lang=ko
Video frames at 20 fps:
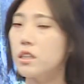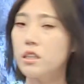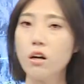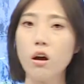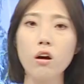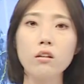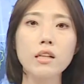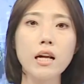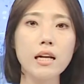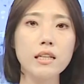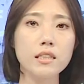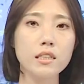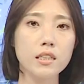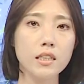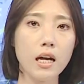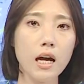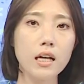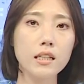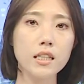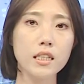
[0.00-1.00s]
들어
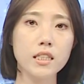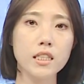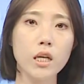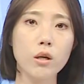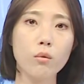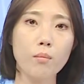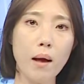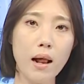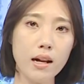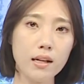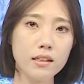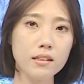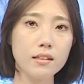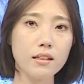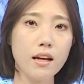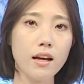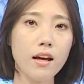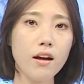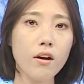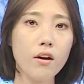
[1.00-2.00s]
날씨가 대체로
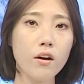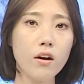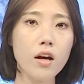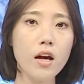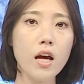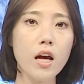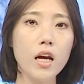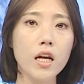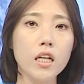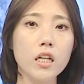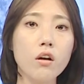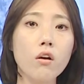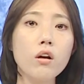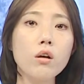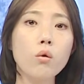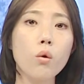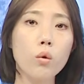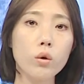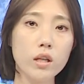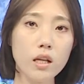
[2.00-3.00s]
맑은데요.
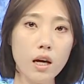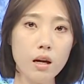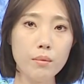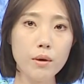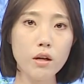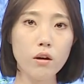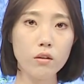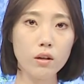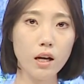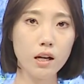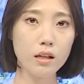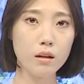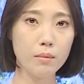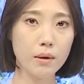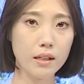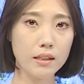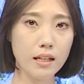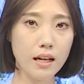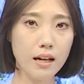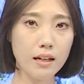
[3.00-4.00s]
이런 고기압의 영향을
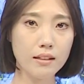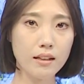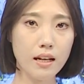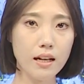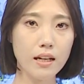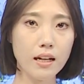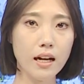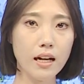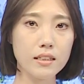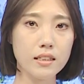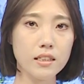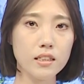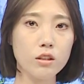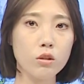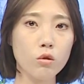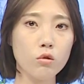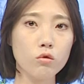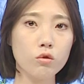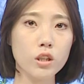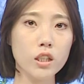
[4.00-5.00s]
받아 내일까지
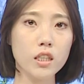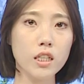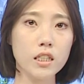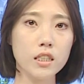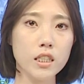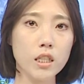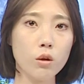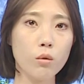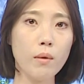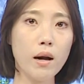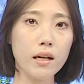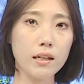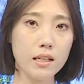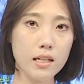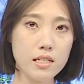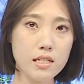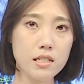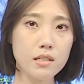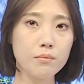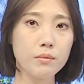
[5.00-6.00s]
전국이 대체로
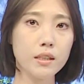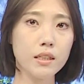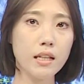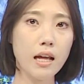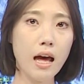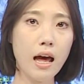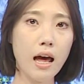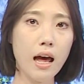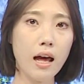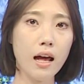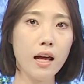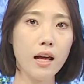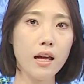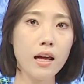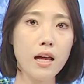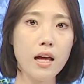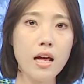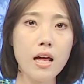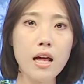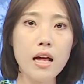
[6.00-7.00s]
맑겠습니다.
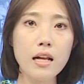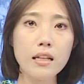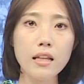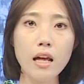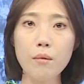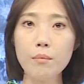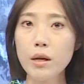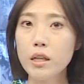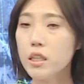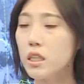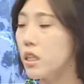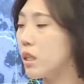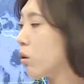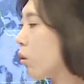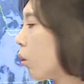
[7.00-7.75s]
다만 이